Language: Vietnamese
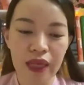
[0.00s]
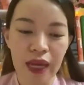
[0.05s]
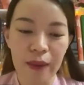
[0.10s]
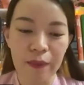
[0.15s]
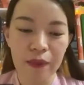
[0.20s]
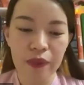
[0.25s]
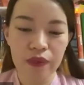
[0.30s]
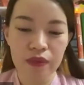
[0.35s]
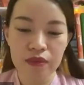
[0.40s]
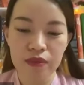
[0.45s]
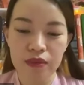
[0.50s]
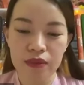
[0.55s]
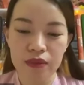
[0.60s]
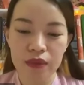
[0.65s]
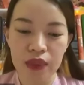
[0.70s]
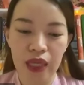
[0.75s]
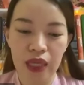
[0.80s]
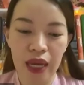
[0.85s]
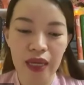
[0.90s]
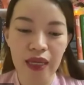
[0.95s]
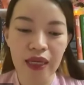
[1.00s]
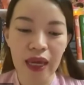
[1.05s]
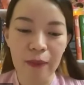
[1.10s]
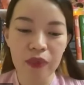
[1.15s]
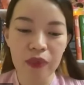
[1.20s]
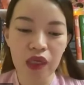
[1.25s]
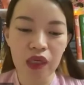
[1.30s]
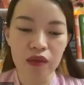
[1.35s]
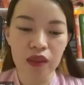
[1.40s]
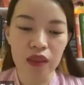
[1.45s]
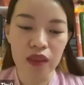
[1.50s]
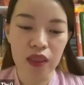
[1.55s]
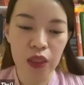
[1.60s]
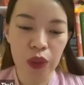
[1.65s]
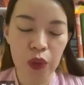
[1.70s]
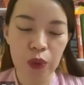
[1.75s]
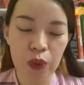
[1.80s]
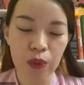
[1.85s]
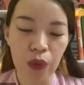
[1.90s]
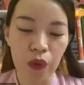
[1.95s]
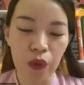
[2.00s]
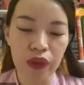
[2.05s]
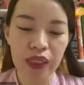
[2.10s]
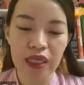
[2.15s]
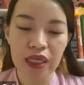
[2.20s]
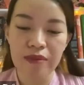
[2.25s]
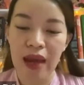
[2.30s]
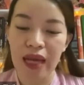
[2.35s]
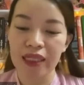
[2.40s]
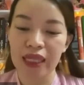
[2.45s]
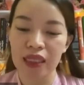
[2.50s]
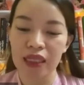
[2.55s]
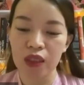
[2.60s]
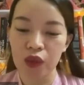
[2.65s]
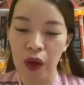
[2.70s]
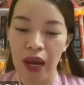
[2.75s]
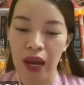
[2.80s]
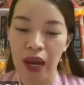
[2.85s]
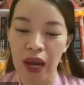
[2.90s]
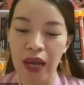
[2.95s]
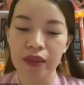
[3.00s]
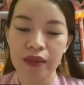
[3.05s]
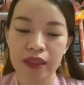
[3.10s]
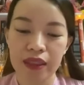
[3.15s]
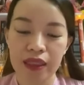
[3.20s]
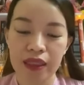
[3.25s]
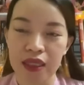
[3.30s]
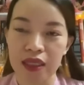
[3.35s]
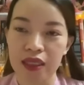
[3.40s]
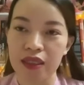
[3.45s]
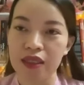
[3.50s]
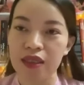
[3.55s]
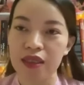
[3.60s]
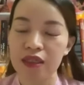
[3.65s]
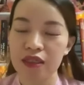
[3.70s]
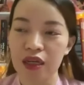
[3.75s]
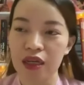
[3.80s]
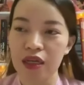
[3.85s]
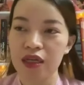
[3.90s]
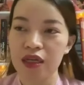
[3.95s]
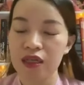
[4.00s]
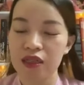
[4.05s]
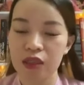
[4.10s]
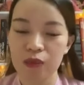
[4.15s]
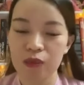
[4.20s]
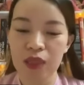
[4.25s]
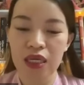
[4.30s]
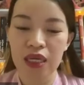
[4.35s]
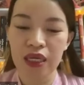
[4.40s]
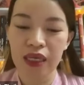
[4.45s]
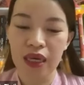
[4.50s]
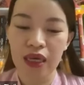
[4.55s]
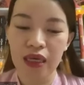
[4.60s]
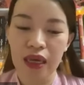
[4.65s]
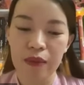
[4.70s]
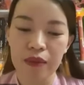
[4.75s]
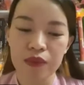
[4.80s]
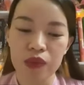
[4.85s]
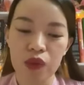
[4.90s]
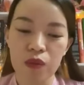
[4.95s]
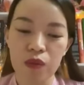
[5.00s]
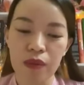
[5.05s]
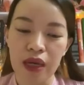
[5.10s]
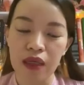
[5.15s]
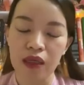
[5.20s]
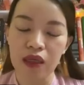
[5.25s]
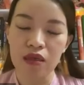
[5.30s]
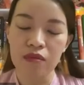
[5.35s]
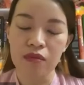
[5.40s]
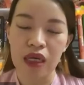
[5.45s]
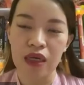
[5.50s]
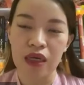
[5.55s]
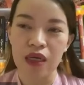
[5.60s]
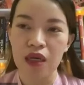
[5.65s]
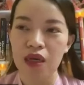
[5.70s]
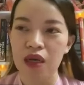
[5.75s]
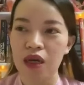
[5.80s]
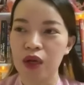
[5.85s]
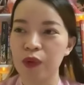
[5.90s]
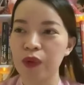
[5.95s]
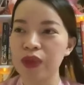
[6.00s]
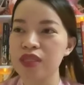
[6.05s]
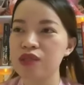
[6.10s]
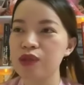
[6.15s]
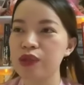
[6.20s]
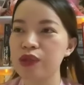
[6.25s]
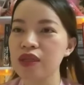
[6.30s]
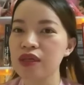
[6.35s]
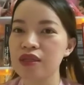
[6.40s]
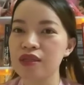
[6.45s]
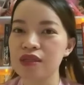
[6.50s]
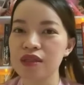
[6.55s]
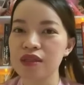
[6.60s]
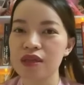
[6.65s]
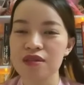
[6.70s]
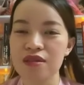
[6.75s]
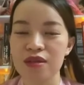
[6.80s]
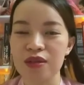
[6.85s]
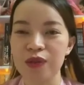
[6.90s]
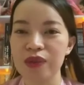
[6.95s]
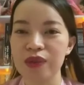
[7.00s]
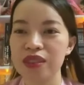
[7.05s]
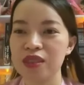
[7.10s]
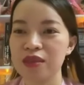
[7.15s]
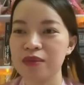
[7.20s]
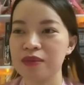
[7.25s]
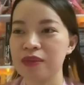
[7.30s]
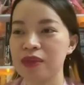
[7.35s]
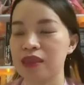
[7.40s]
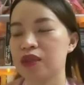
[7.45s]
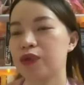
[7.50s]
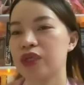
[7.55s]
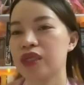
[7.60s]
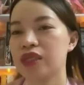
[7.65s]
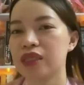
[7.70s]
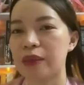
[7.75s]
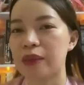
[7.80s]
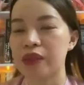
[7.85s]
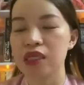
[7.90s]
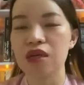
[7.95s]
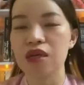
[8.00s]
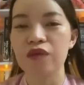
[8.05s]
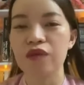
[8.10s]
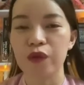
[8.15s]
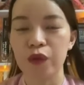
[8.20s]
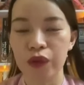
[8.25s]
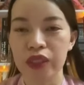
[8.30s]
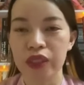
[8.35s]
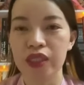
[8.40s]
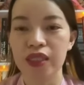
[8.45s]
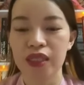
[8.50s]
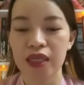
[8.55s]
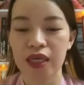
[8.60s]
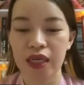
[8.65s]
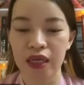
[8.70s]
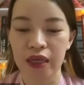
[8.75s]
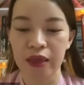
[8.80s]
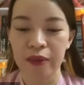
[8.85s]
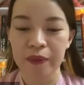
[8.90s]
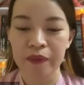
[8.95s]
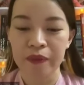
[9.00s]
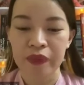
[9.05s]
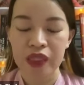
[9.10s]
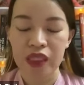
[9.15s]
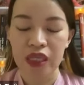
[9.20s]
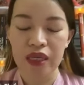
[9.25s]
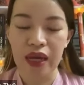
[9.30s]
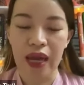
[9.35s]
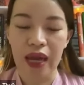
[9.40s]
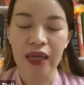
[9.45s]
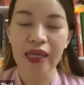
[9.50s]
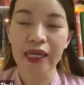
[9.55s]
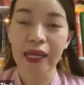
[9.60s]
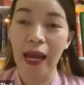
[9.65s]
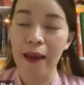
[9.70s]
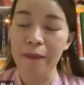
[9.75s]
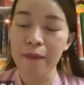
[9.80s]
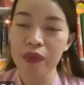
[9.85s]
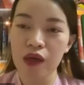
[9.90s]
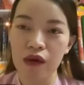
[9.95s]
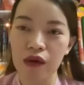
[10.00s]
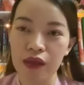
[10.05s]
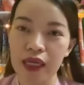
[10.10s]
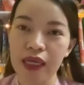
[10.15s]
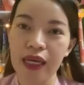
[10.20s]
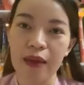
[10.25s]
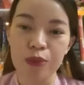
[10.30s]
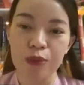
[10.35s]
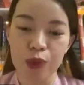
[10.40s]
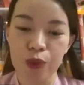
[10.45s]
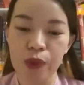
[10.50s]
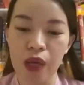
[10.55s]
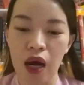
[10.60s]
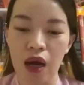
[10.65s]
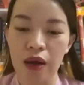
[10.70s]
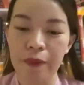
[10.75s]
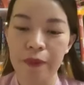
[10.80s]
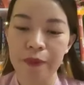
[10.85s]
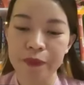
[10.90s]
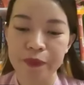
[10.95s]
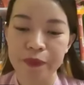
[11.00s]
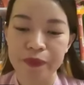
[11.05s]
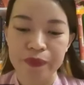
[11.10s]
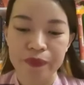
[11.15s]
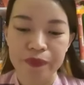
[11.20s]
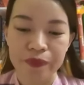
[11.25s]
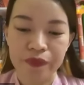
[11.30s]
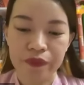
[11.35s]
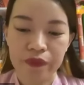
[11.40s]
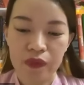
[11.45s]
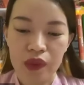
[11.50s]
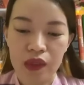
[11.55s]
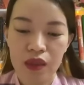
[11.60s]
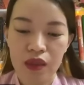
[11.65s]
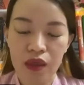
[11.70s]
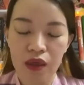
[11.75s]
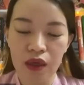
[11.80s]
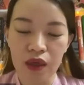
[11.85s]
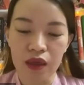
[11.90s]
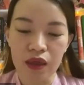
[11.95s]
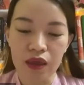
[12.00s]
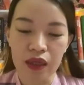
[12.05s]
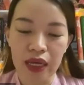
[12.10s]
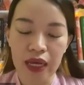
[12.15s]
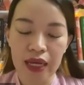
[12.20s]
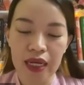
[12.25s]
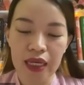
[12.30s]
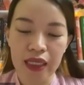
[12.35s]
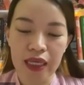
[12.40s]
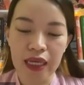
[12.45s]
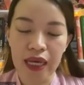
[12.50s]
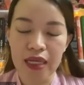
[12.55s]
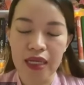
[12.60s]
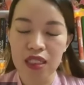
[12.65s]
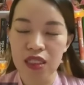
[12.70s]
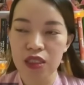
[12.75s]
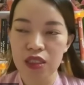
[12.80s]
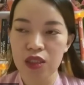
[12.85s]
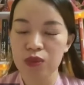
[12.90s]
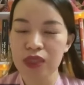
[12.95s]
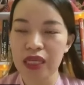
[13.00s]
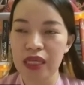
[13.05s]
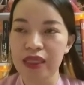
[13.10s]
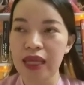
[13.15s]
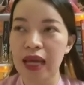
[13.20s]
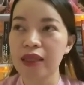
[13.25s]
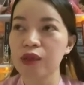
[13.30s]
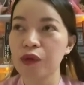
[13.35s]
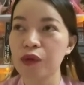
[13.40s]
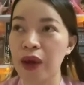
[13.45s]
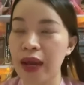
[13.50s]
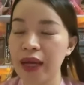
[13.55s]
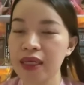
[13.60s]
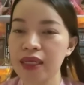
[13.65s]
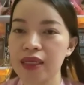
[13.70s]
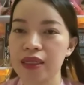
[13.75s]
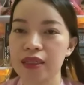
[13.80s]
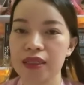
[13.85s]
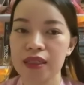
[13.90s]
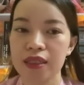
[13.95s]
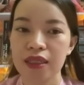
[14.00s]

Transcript: cảm hãy cảm nhận tình yêu mỗi khi bạn thanh toán à, đó giống như là cái cảm xúc mà khi mà à, nguyên chuyển tiền cho nhân sự nguyên nguyên cảm thấy rất là vui à, thì hãy cảm nhận cái cảm xúc đó à, hay là kể cả khi chúng ta thanh toán này